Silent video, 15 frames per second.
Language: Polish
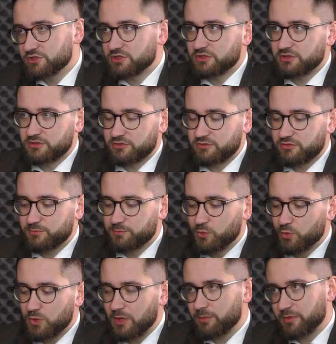czyli
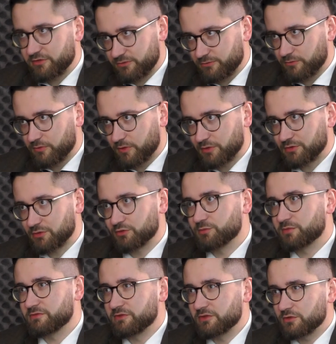spółka państwowa, która, od
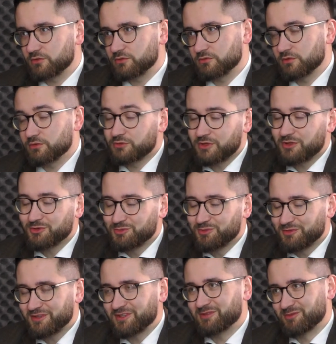pewnego, no, która
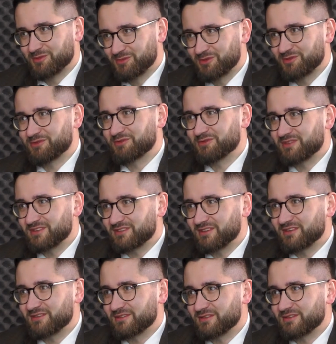odpowiada po prostu za
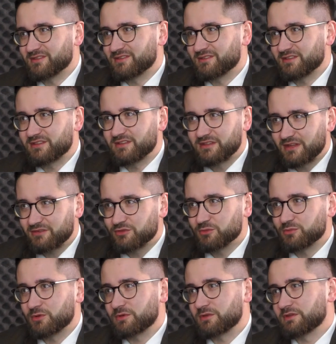ten, za ten
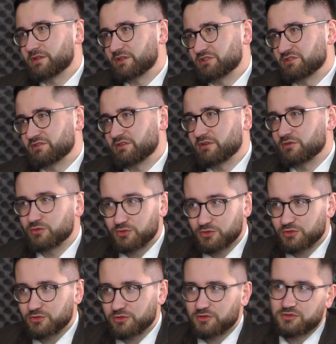naftoport, a także za
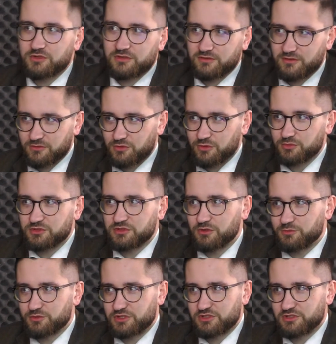rurociągi, które znajdują się na
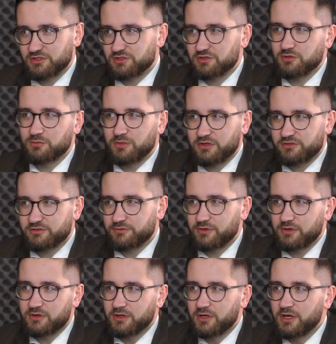obszarze naszego
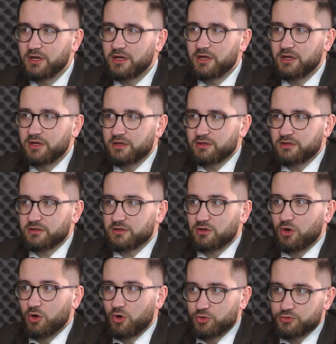państwa, e,
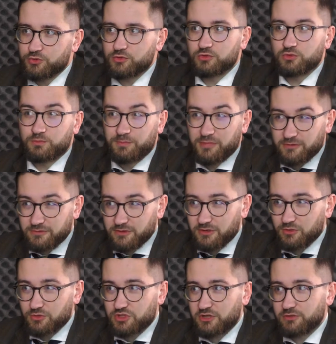od
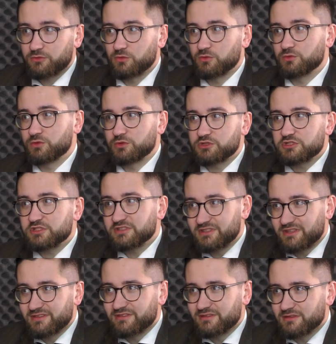pewnego czasu dość
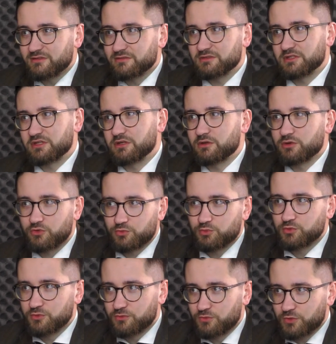intensywnie
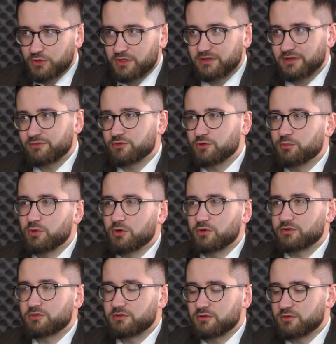rozbudowuje
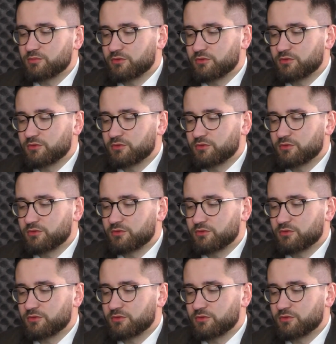naftoport, e,